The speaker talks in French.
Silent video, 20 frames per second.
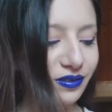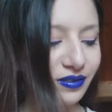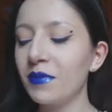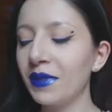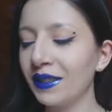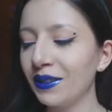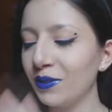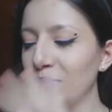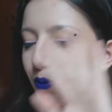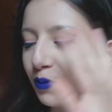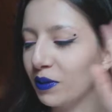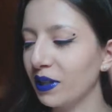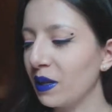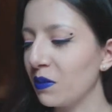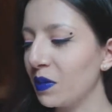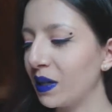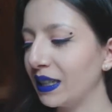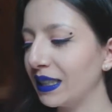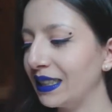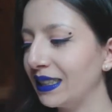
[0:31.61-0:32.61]
Maintenant qu'on a
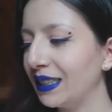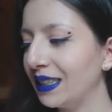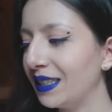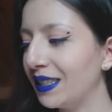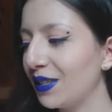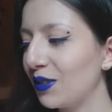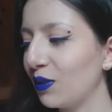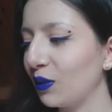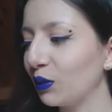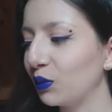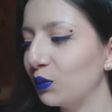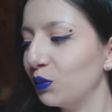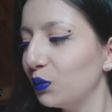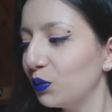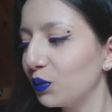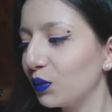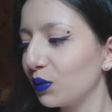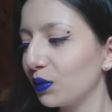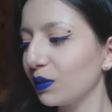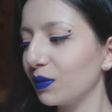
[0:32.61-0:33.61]
parlé des t-shirts
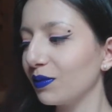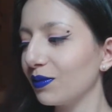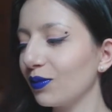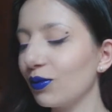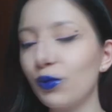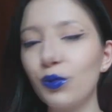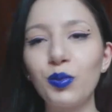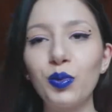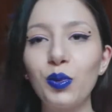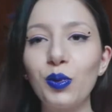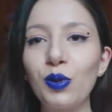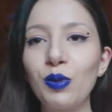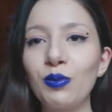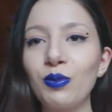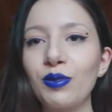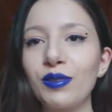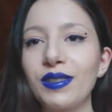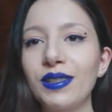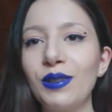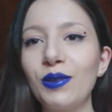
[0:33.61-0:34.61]
d'août, on peut
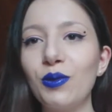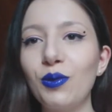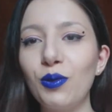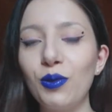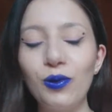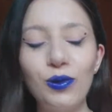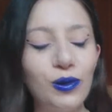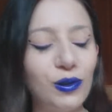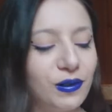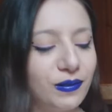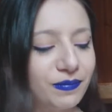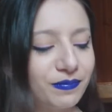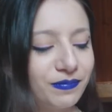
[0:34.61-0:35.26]
commencer le haul.